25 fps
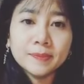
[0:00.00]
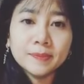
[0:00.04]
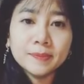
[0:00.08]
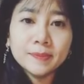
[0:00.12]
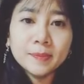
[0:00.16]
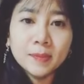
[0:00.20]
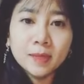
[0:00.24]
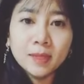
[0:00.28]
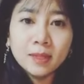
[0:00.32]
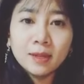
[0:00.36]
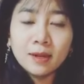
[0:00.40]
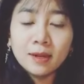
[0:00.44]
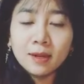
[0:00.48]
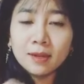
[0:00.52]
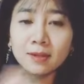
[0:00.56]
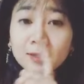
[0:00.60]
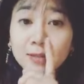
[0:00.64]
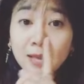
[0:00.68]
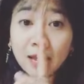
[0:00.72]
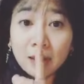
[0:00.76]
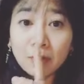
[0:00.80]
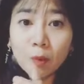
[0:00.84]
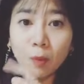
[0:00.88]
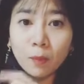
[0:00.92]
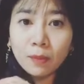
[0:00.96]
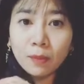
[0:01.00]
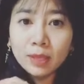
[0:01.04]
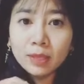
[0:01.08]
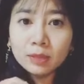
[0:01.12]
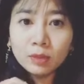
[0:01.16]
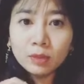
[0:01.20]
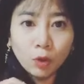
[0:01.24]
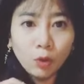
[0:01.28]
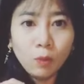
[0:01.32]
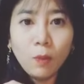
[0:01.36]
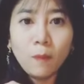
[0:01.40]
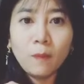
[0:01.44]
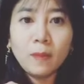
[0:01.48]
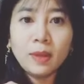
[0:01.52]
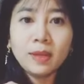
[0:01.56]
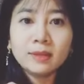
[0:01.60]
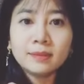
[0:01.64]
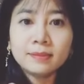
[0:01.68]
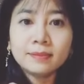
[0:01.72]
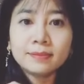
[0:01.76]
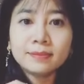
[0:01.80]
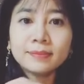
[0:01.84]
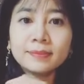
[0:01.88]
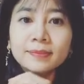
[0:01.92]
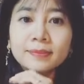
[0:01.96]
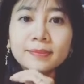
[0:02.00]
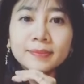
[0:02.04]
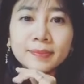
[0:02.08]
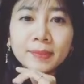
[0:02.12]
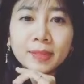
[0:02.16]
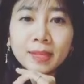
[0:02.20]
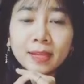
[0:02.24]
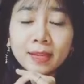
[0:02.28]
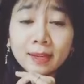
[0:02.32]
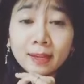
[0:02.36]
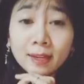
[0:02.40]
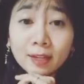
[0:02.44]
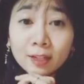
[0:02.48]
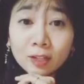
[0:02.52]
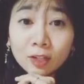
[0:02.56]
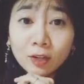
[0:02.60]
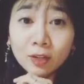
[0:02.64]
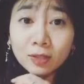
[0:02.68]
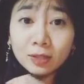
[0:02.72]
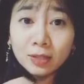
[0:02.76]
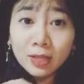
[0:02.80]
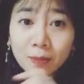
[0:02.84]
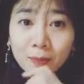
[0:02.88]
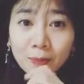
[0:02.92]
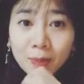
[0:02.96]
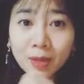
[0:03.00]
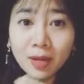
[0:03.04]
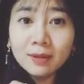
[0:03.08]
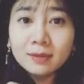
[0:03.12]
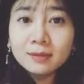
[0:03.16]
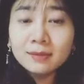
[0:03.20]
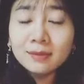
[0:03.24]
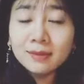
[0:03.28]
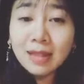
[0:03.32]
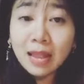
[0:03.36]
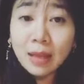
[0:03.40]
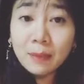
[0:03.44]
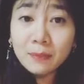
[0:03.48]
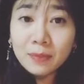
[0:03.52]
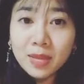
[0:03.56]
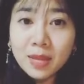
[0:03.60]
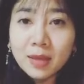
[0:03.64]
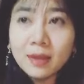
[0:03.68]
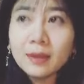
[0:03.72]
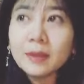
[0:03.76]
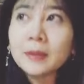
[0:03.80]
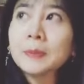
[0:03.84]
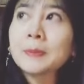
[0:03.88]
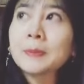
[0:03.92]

như đã sáng một ly tối một ly rồi tiếp đến làm gì